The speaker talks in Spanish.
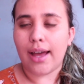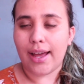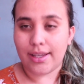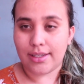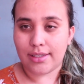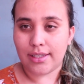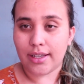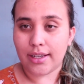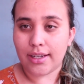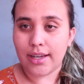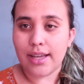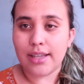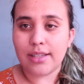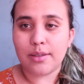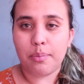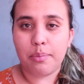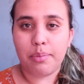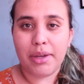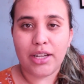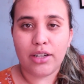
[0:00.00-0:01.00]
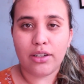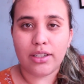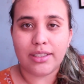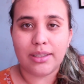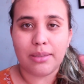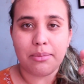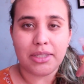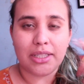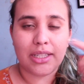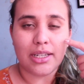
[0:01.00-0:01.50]
a secas, pero que
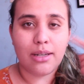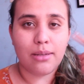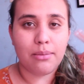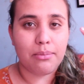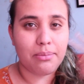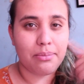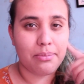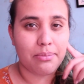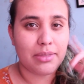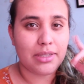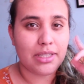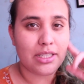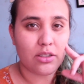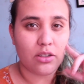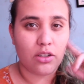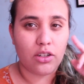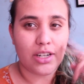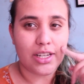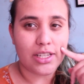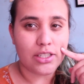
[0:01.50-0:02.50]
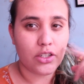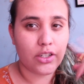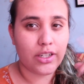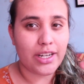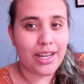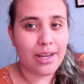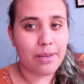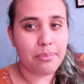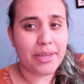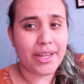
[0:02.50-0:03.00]
también tienen
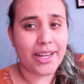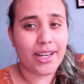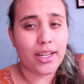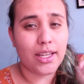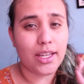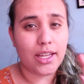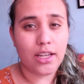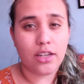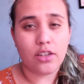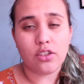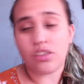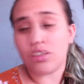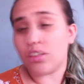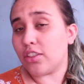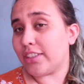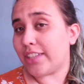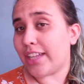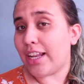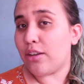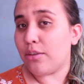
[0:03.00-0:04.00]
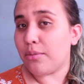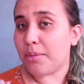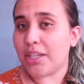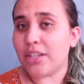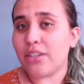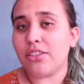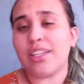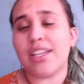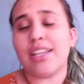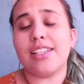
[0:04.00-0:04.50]
discoloración en la piel y no son tan
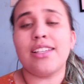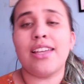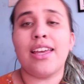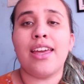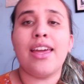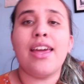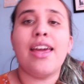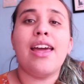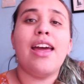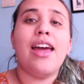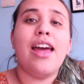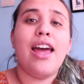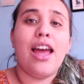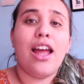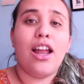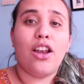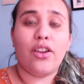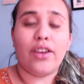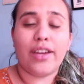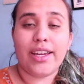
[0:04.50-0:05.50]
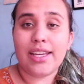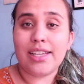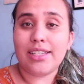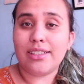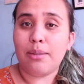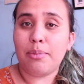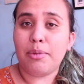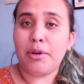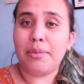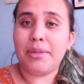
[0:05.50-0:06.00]
luminosas. Lo que
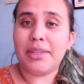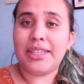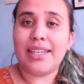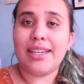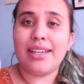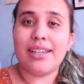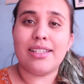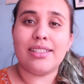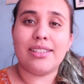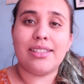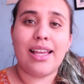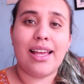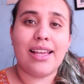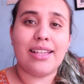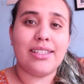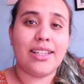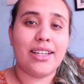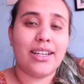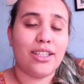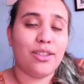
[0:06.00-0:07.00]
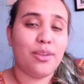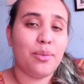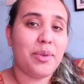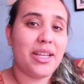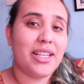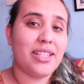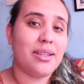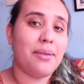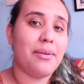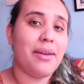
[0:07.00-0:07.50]
esta promete es hacer que tu
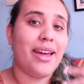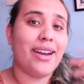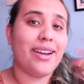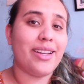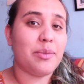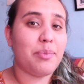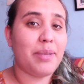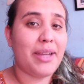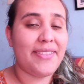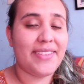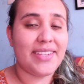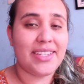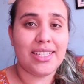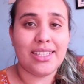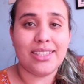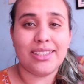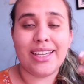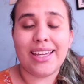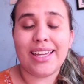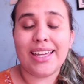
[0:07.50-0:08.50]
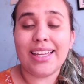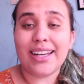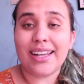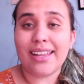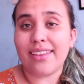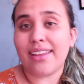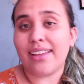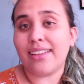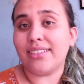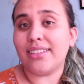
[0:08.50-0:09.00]
piel se vea resplandeciente y
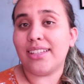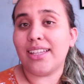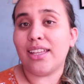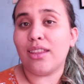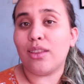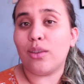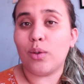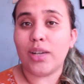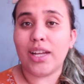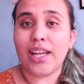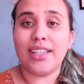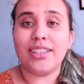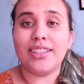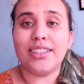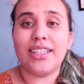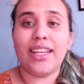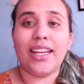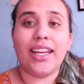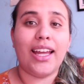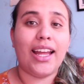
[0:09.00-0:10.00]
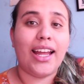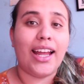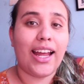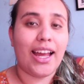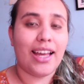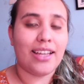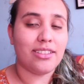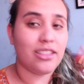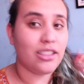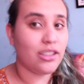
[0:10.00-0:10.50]
radiante durante
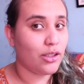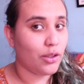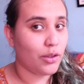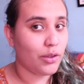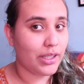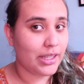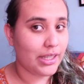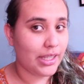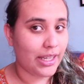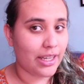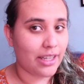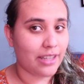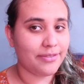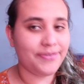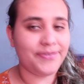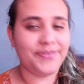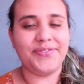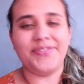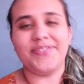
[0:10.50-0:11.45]
casi todo el día